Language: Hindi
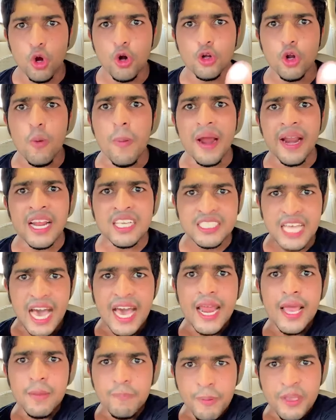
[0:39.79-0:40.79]
यूट्यूबर ने
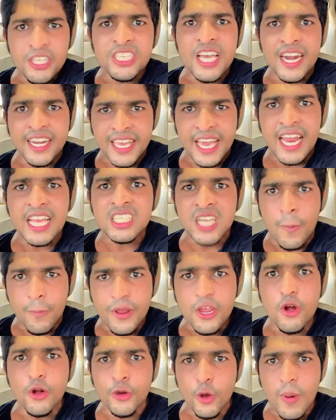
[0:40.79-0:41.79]
सारे पीछे हट गए ना
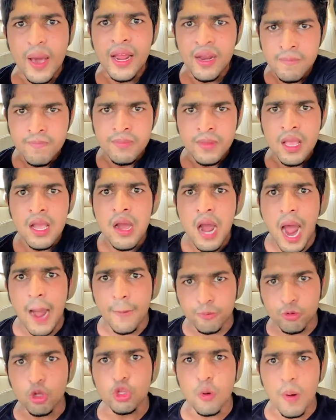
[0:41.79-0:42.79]
छपरी यूट्यूबर
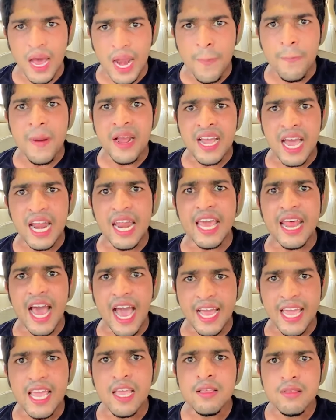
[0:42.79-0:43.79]
अब तू दोबारा पंगा ले
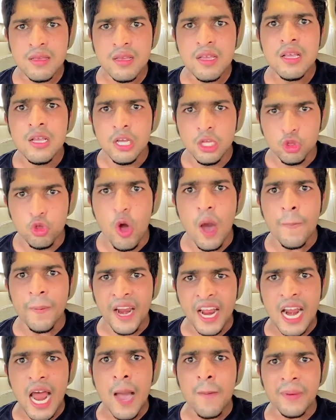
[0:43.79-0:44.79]
लागे तू
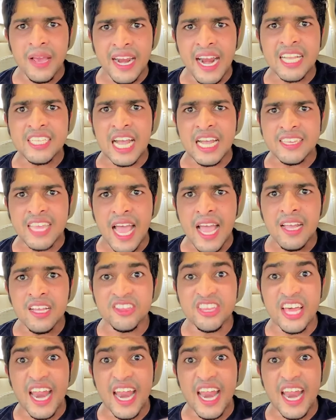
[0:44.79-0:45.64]
अपना नाम करना चाहता है